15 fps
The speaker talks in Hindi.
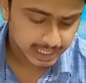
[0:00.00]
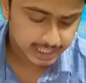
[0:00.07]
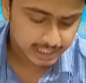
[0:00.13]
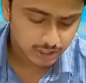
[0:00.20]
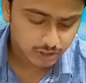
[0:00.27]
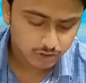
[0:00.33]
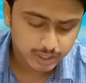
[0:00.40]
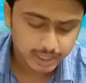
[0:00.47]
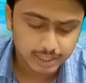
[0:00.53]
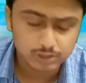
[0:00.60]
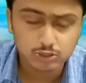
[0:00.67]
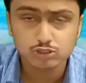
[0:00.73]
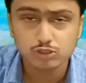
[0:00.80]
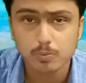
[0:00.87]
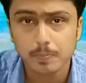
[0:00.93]
एक किलो का है
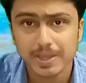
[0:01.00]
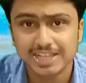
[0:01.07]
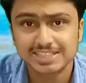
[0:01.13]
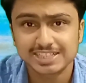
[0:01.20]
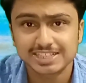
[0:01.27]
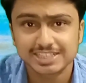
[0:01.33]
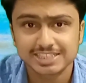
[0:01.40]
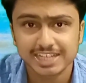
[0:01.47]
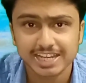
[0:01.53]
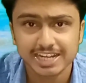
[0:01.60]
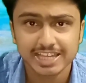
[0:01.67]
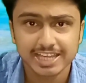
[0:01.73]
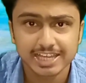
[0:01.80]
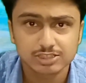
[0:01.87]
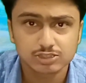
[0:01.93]
दोस्तों पैंसठ हज़ार
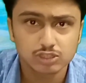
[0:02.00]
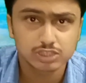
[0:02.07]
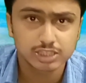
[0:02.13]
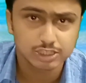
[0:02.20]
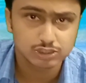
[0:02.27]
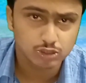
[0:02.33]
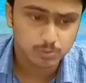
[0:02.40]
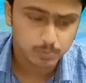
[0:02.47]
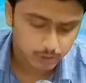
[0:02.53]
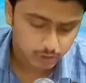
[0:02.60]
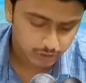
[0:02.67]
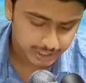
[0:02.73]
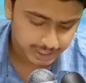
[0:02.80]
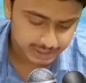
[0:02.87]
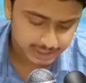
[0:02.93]
एक सौ दस रुपये
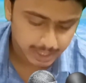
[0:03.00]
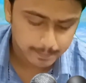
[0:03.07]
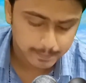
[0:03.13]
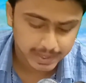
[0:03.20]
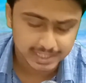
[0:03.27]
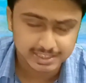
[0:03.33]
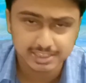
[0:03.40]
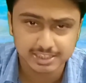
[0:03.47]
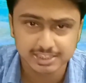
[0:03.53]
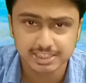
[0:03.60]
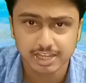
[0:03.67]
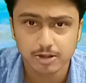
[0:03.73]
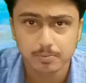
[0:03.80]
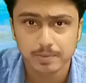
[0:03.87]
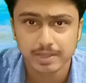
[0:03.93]
और कल था पैंसठ
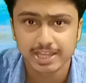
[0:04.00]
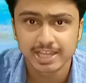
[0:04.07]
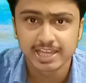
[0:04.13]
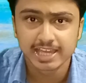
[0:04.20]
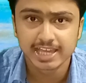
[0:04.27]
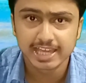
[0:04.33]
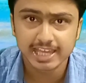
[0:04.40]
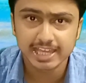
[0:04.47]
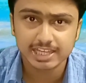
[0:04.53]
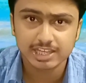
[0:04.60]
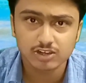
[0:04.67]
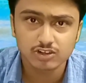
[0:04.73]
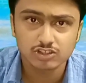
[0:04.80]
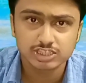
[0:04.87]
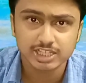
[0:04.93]
हज़ार रुपये
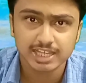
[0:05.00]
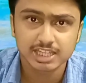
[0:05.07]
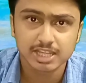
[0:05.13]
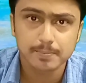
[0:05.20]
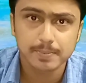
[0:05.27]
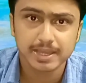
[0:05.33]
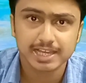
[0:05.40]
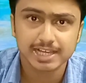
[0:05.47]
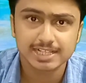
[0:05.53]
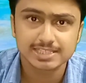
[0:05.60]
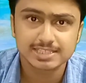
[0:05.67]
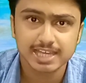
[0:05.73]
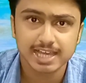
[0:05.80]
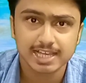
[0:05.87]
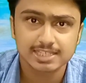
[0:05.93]
एक किलो चांदी पे कल
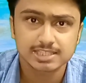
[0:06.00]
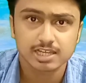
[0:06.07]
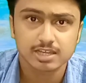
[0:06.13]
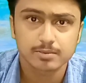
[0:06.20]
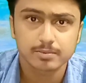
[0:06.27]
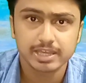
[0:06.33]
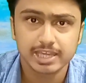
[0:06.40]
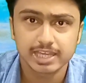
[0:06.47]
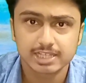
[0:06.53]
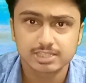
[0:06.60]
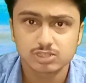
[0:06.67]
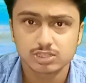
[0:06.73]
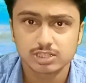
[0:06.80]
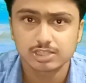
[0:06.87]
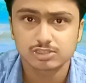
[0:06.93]
से आज तक में एक
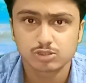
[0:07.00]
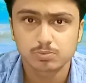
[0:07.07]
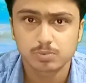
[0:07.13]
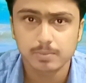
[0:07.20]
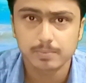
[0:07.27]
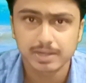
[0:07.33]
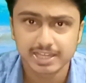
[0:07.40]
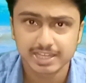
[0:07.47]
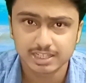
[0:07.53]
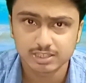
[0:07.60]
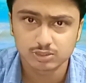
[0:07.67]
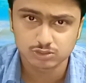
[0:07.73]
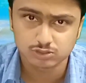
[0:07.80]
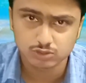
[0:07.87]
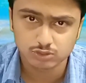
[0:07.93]
सौ दस रुपये बढ़े
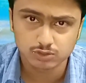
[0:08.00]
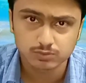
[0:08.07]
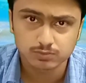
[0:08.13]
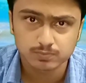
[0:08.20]
हैं दोस्तों